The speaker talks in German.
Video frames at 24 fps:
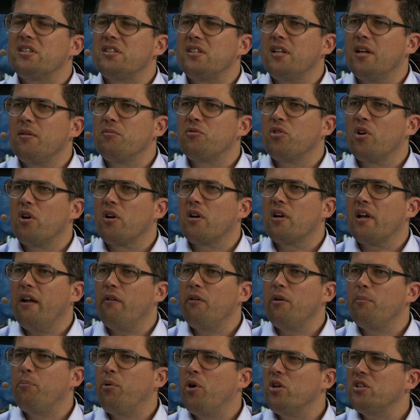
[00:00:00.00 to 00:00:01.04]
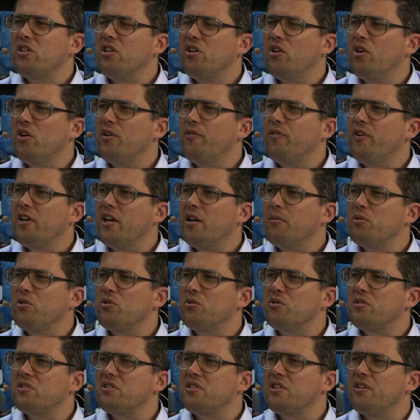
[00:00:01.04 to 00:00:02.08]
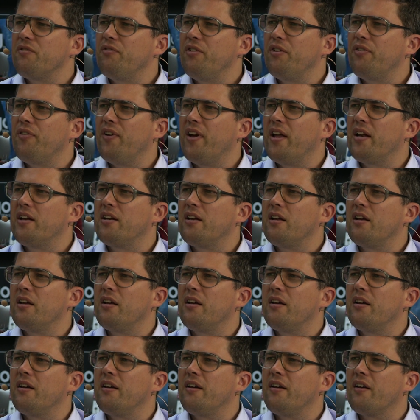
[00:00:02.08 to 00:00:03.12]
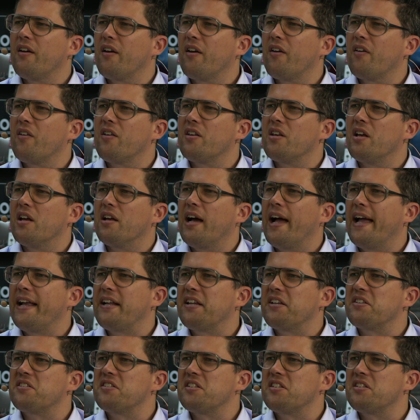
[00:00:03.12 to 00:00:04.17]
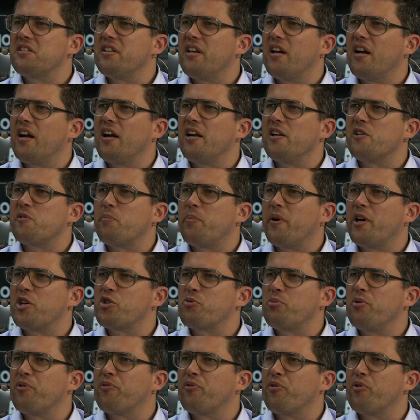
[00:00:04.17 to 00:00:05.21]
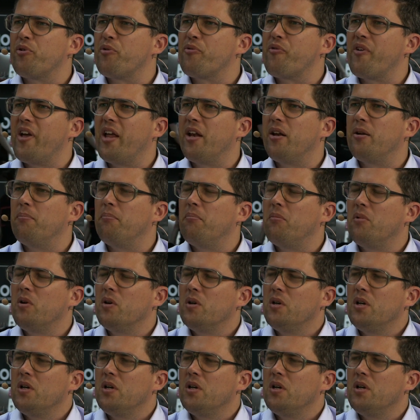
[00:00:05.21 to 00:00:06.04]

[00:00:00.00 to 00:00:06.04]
hast in deinem Talk Harry Potter häufiger benutzt. Inwiefern äh, äh eignet sich der als Beispiel für Fandom?